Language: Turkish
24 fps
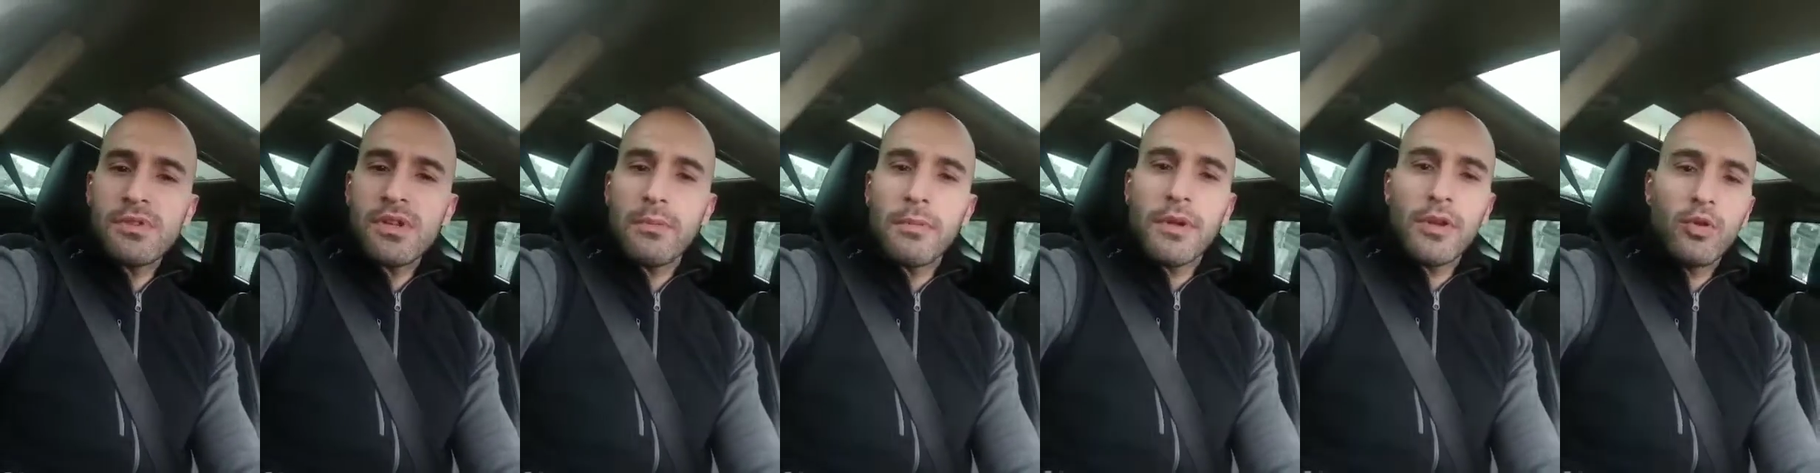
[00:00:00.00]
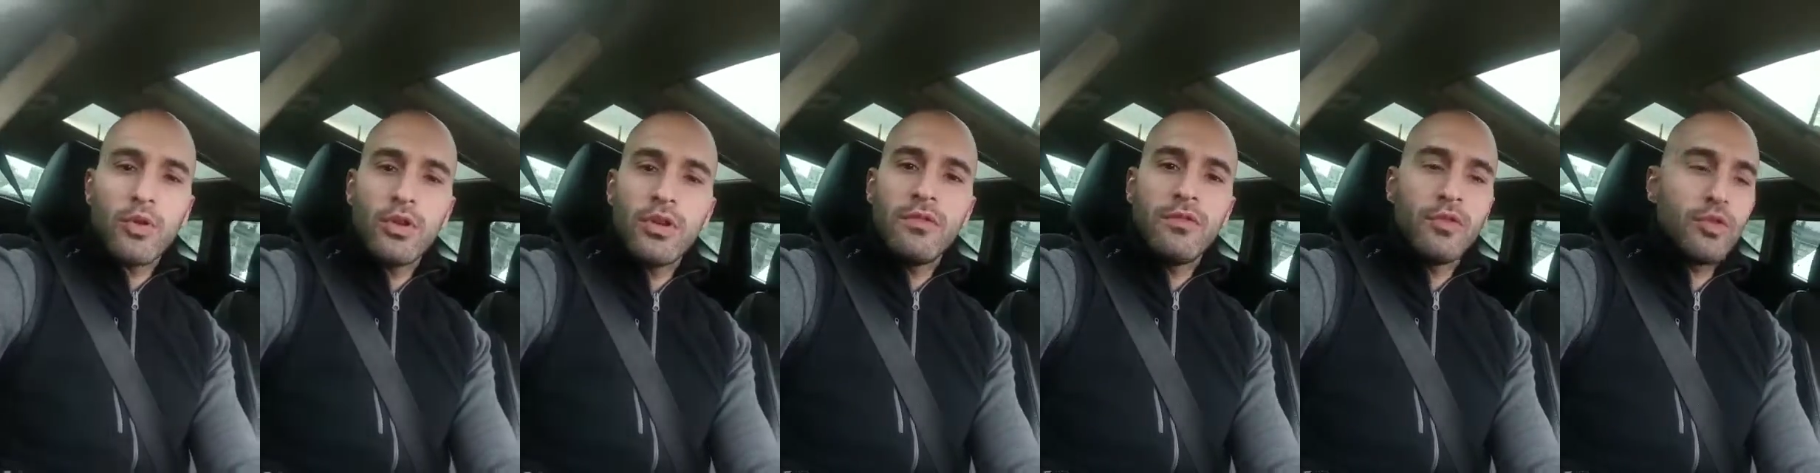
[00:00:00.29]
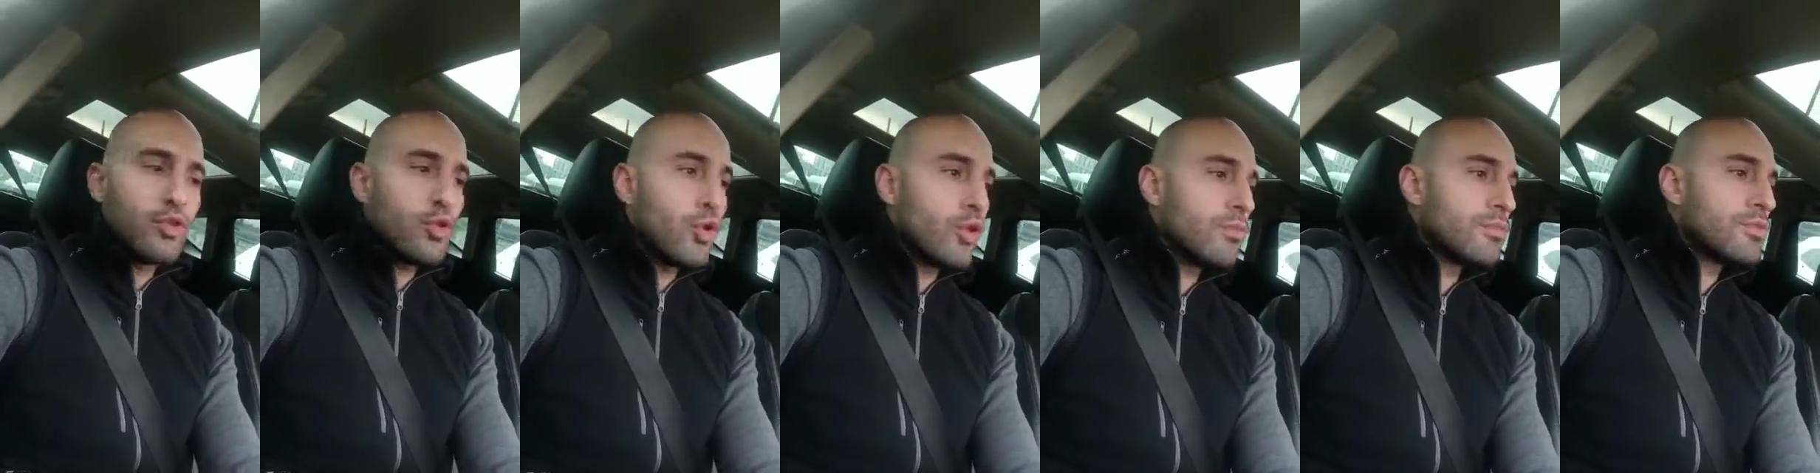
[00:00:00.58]
zaman öyle
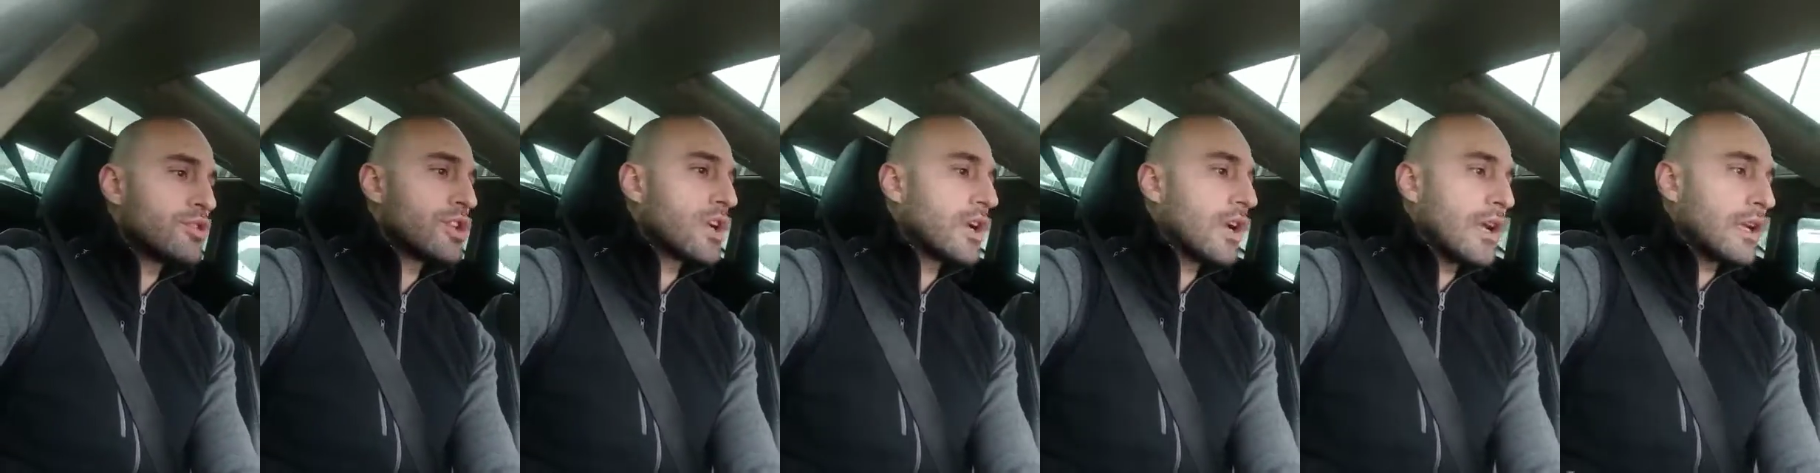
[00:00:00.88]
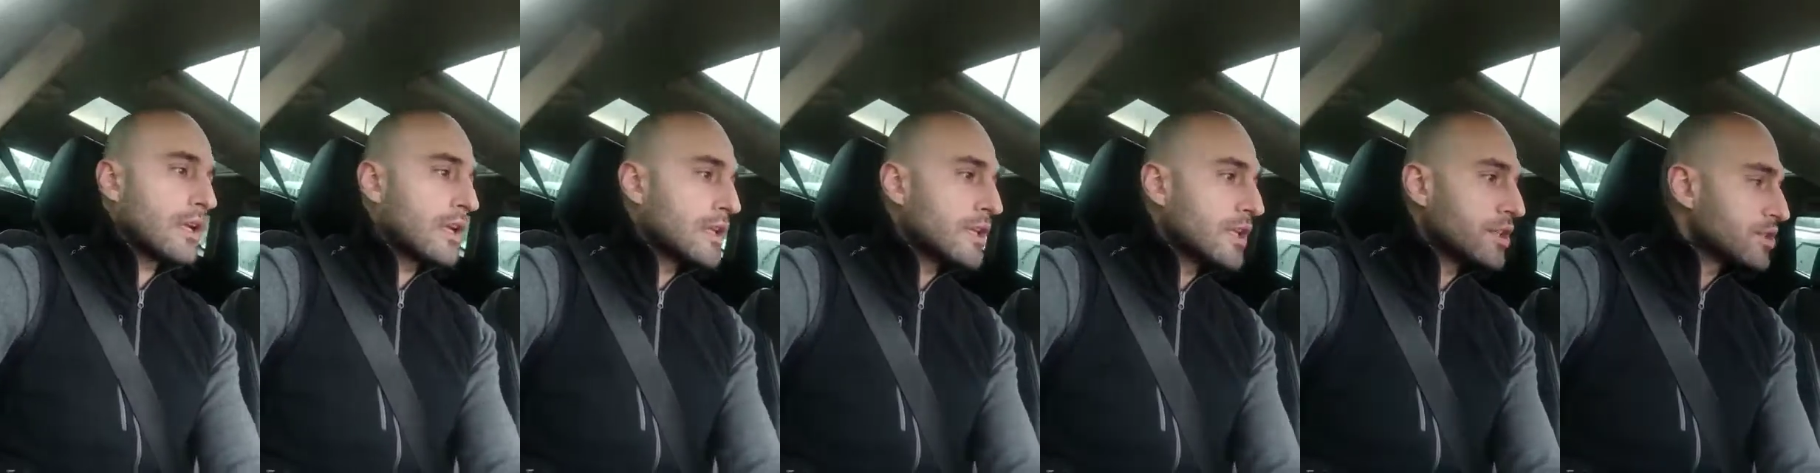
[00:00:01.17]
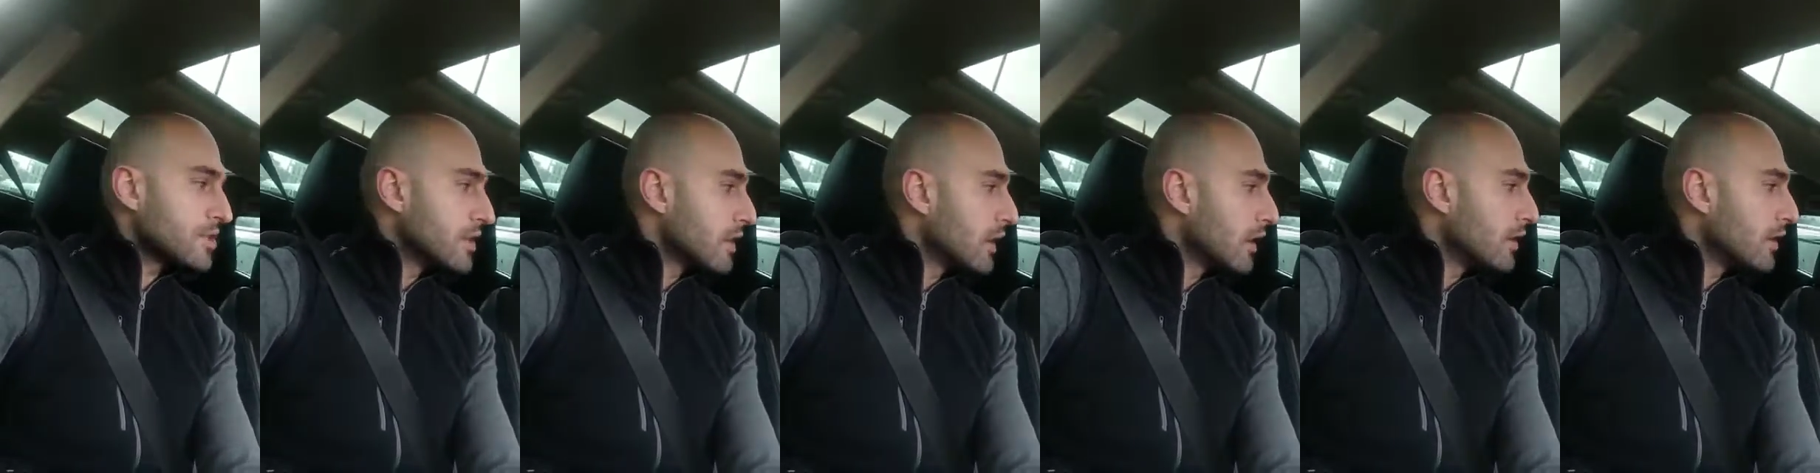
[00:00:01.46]
video olmayacak arkadaşlar.